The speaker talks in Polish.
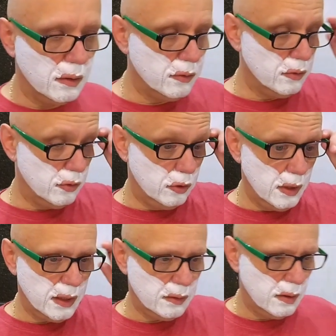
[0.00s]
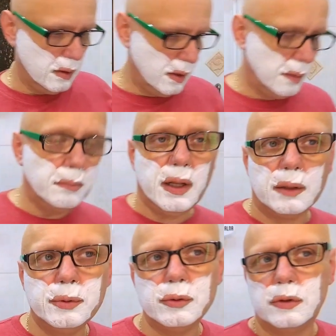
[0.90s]
od Gillette
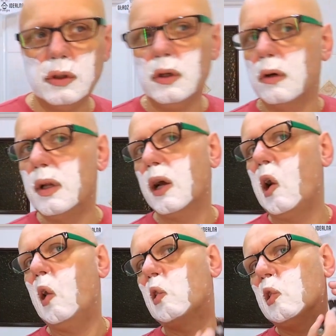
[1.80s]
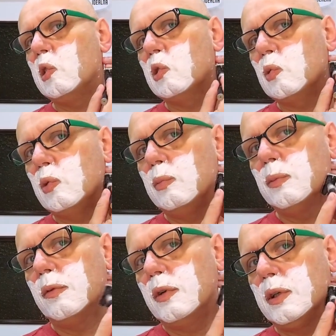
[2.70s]
Black Beauty, kolega też, który
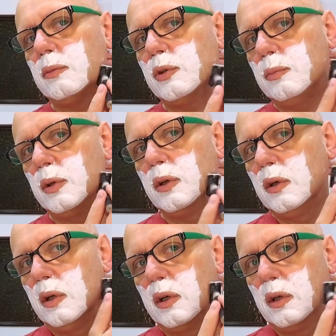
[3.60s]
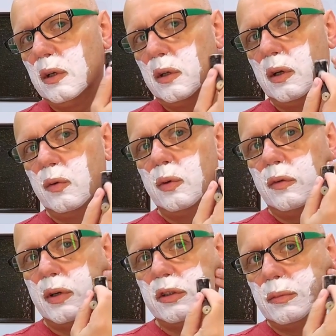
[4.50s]
mi powiedział, żeby
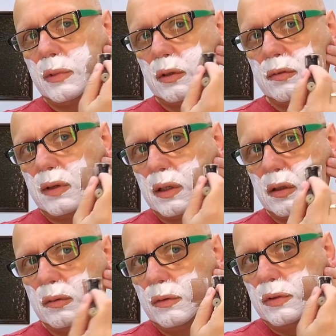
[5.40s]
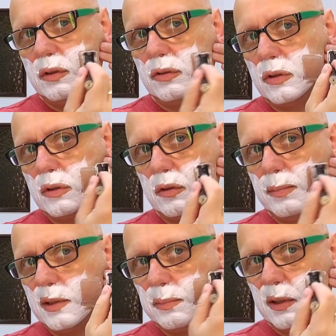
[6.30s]
regulować ją na czwartej głowicy, że to
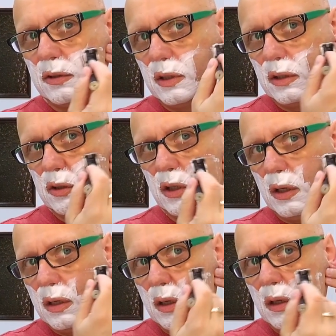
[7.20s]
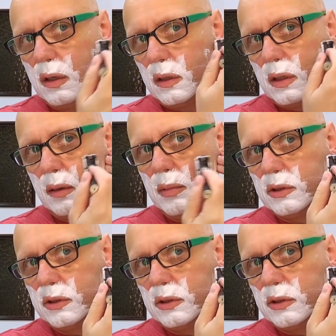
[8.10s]
jest bezpieczniejsze dla